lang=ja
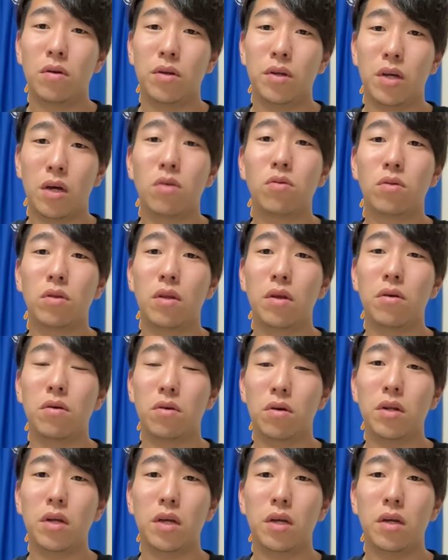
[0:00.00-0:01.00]
やるっていうふ
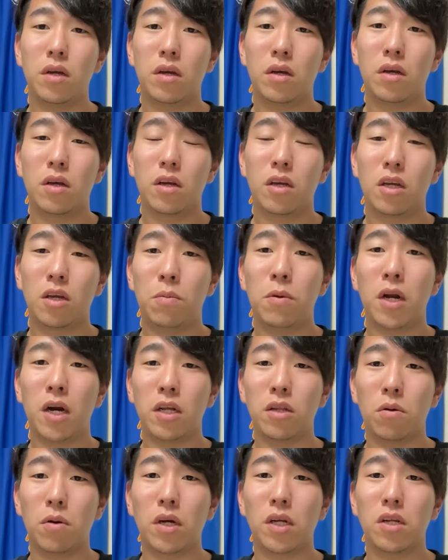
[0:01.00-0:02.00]
うに決められ
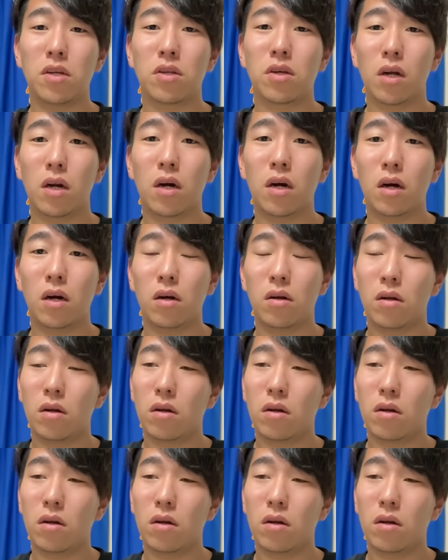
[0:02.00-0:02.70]
たわけですから、ま